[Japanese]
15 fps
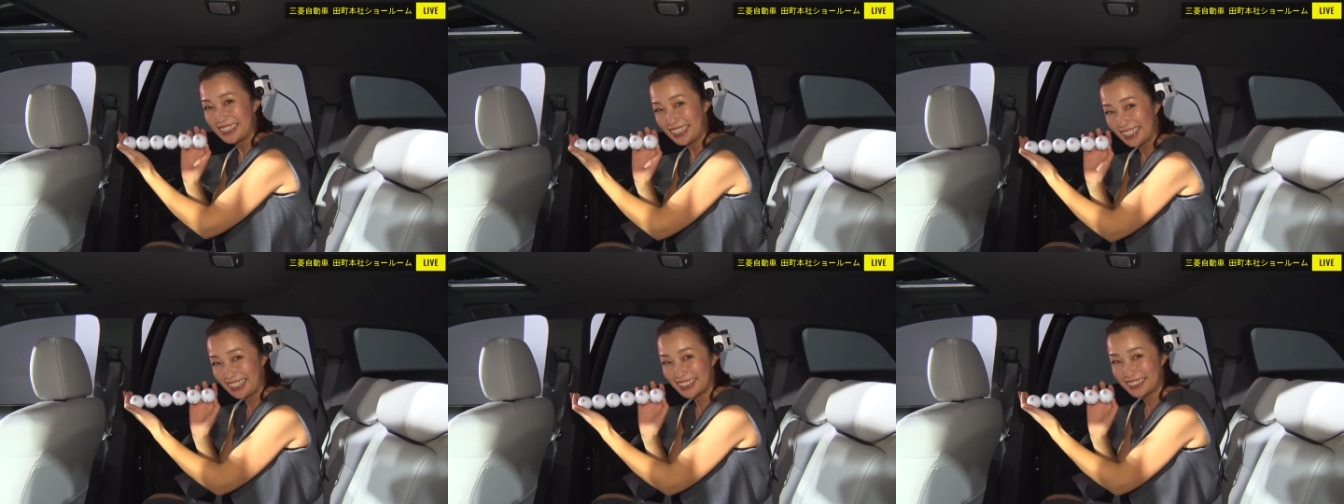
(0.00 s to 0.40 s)

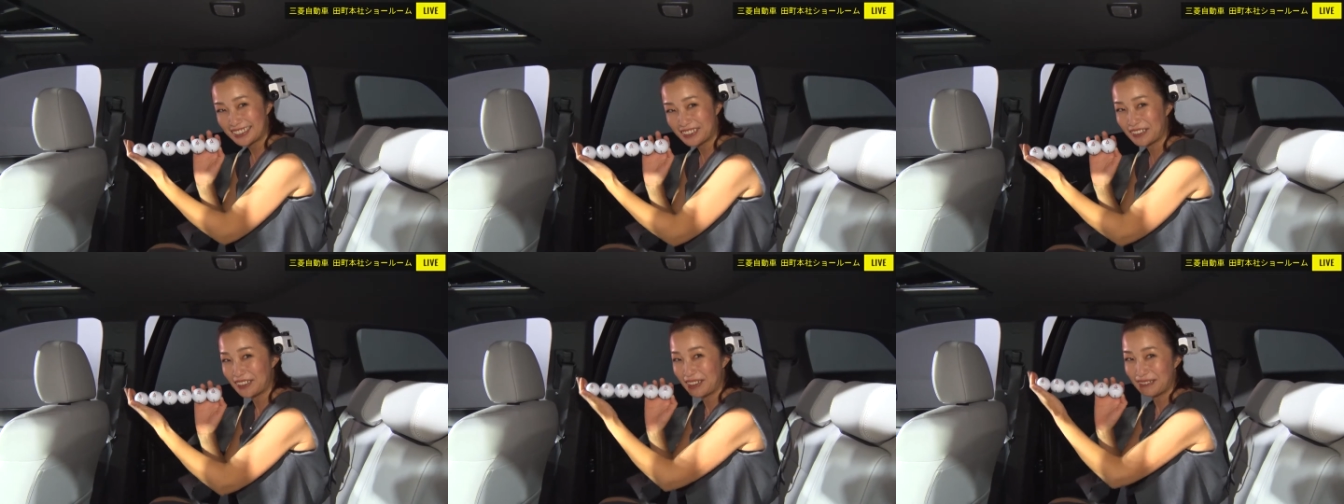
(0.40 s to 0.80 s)
はい、
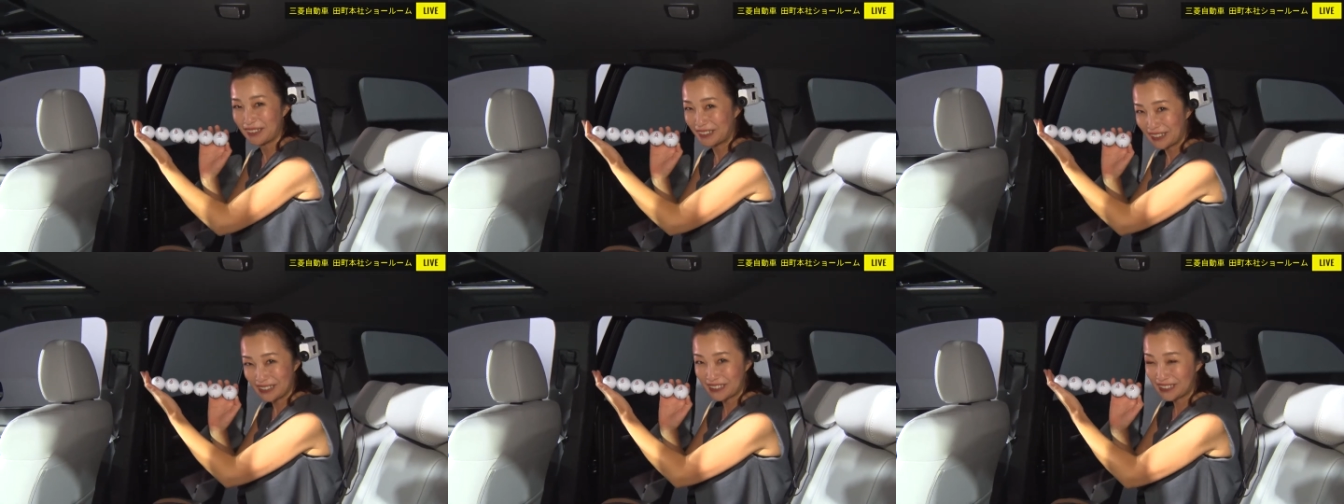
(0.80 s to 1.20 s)
今夜も
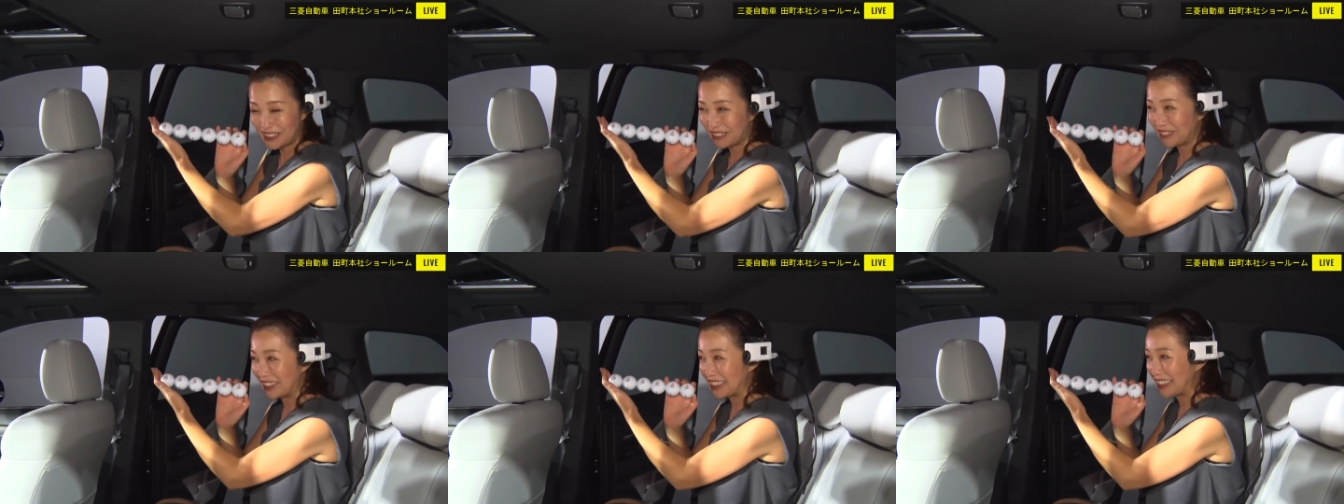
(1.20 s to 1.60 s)
登場
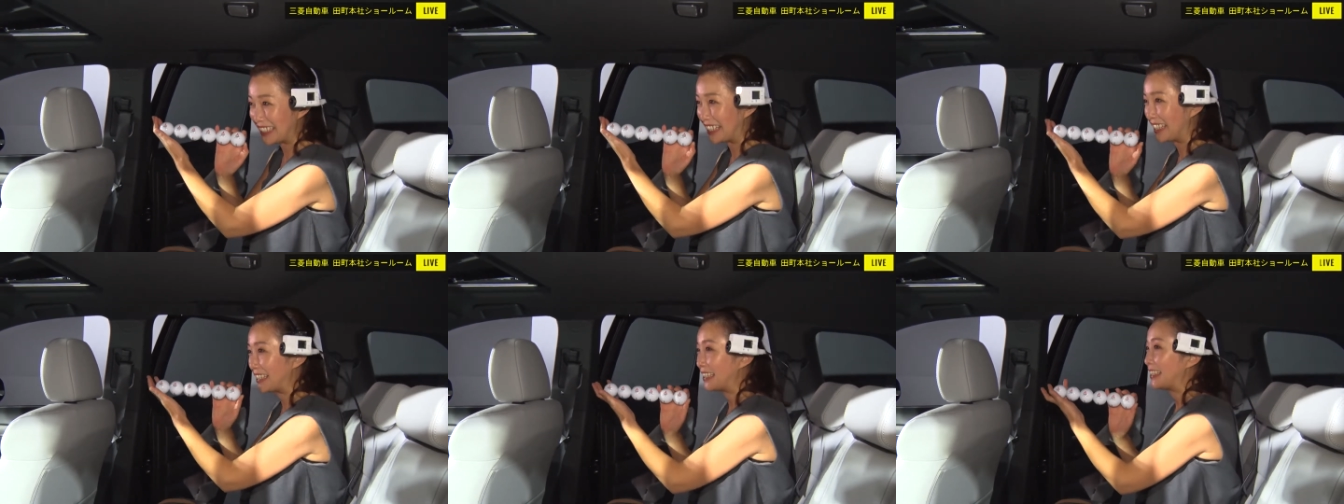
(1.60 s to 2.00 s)
しまし
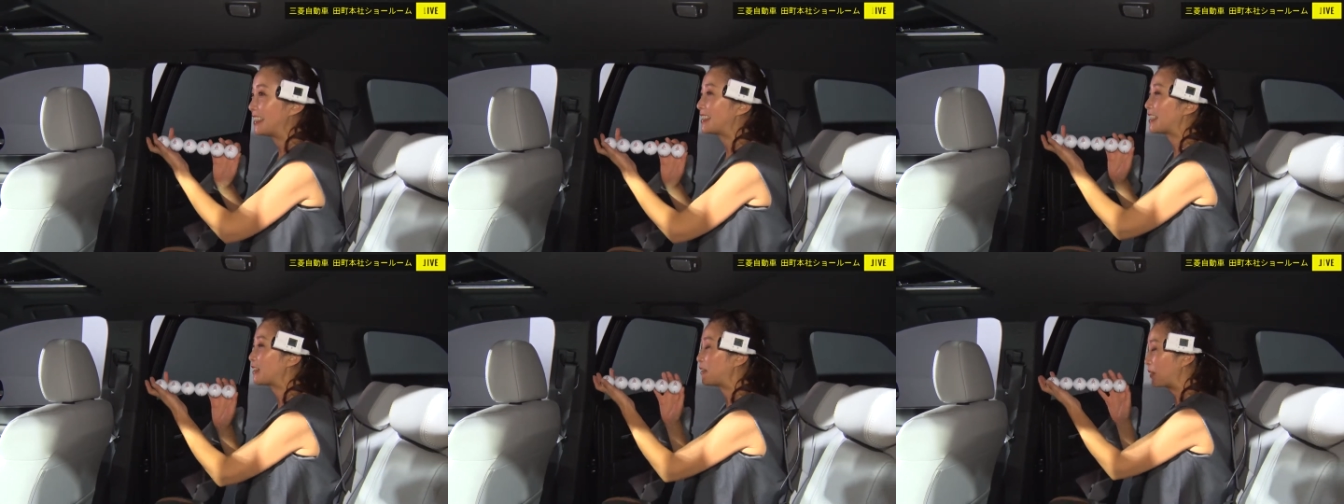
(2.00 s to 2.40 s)
た。
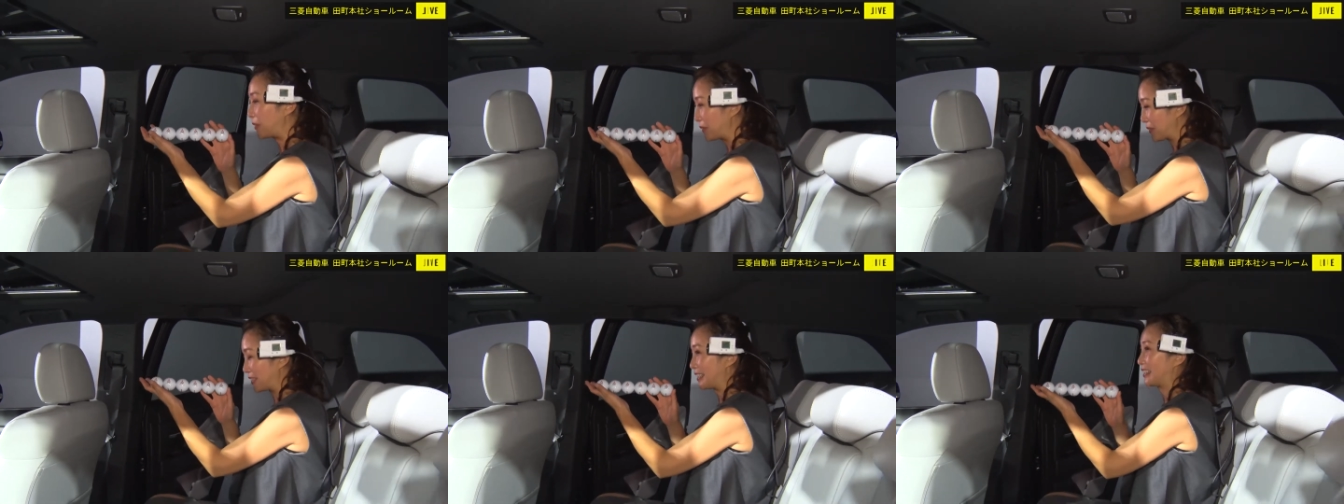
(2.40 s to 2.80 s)
じゃあこ
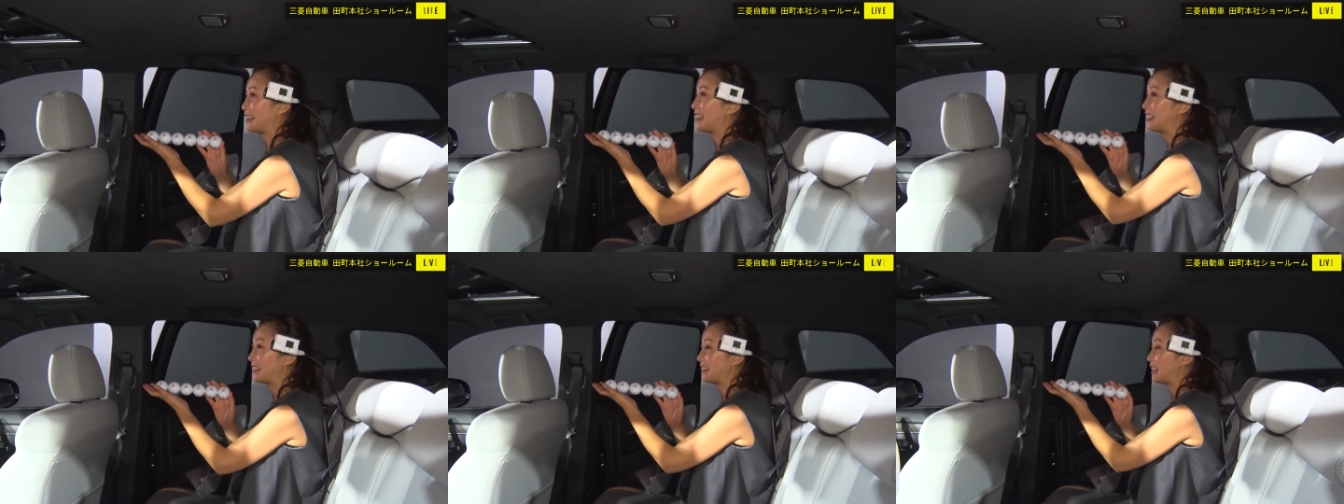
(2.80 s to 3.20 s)
れを使っ
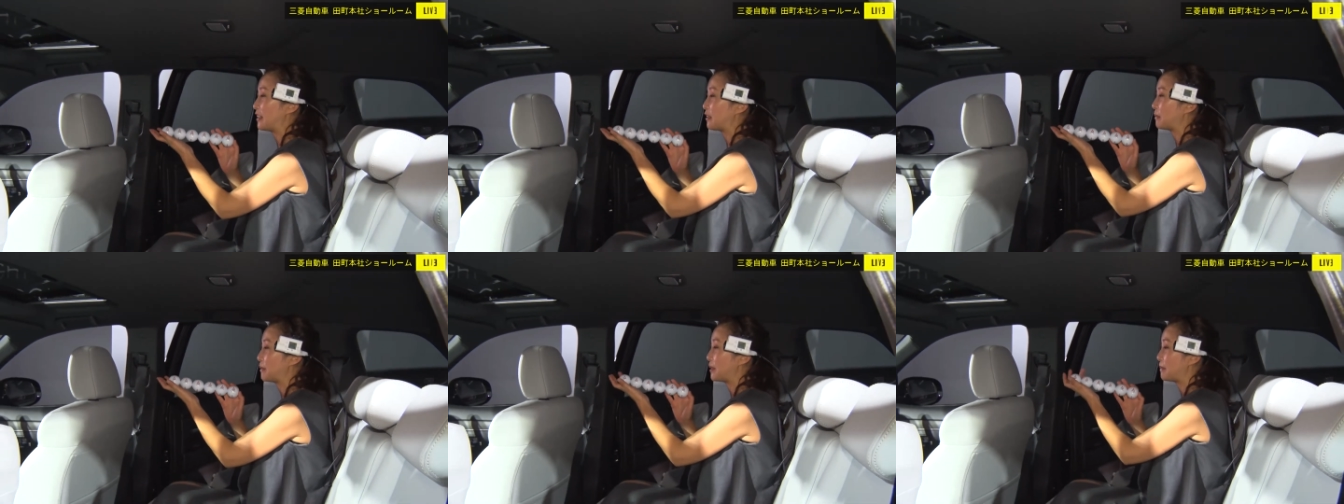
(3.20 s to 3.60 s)
ていきた
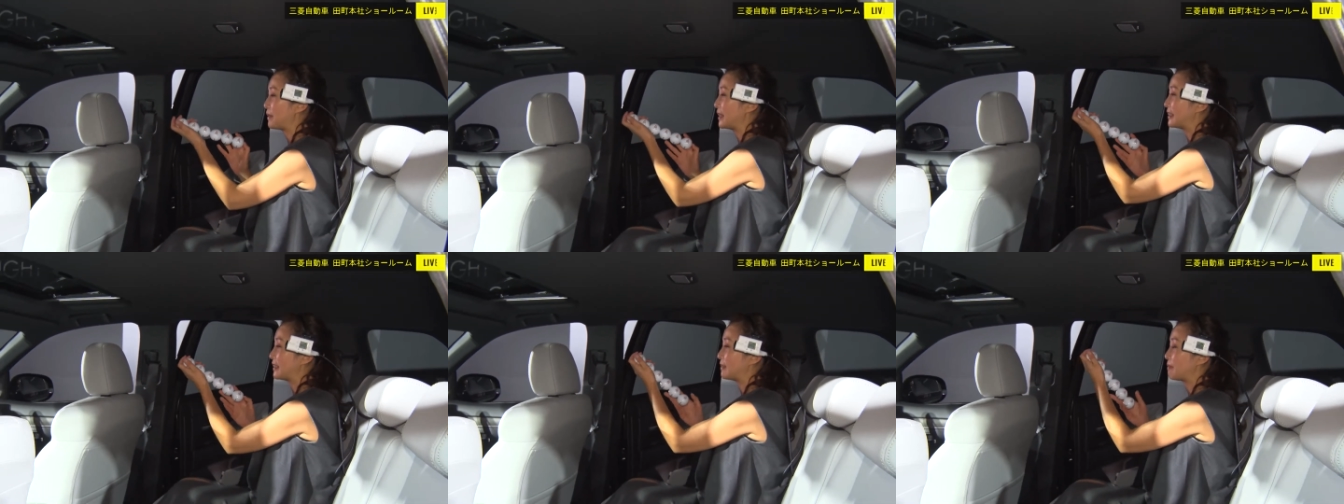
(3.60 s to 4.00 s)
いと思い
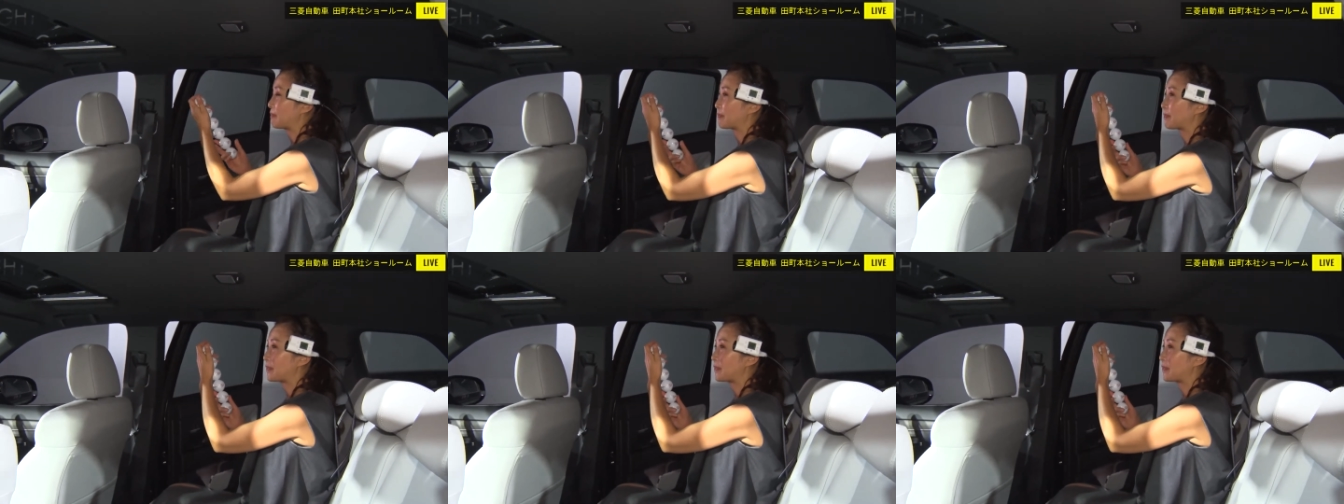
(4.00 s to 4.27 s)
ます。